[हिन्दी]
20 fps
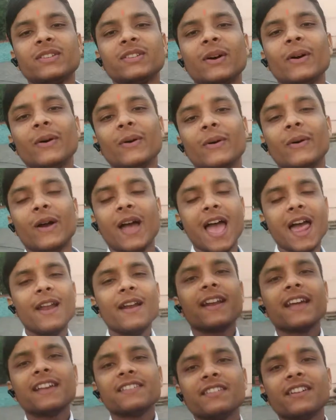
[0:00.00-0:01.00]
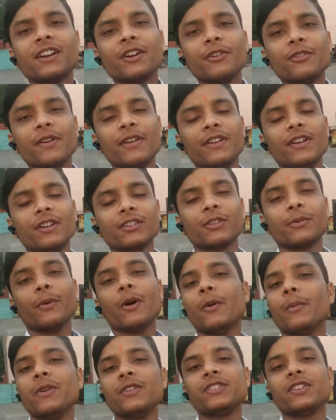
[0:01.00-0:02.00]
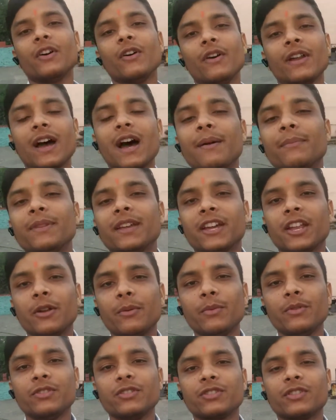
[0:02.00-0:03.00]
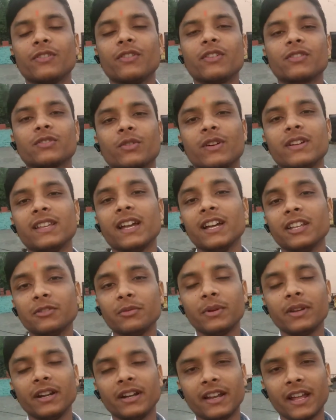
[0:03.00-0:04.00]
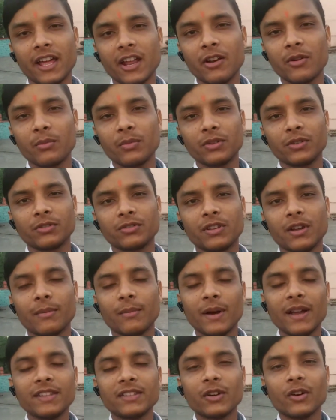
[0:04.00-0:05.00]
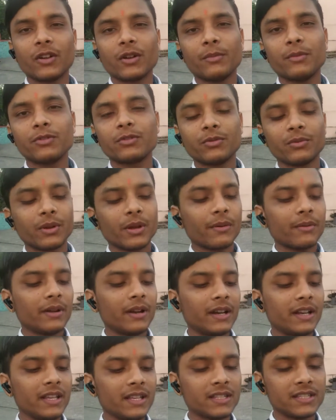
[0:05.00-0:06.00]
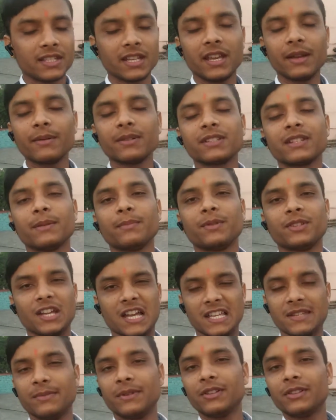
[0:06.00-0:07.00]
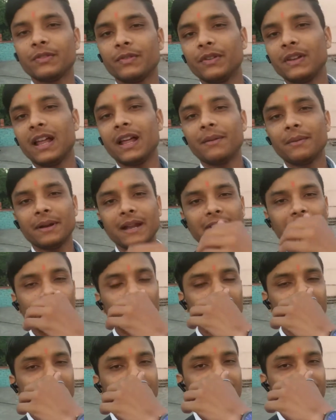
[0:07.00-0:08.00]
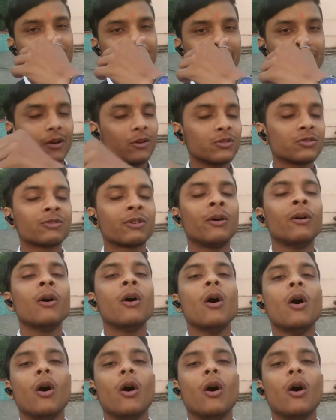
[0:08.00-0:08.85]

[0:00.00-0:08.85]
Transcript: सो हेलन कैसे गुड ट्वेल्व लगते मैं हमेश और आप देख रहे हैं मुझे शिवलॉक्स हो गए आज तुम्हारी अठारह नंबर दो हज़ार बाईस और अभी सुबह के मेरे ठीक छः बज के पचास मिनट तो फिलहाल मैं नहा धो के रेडी वगैरह हो चुका हूँ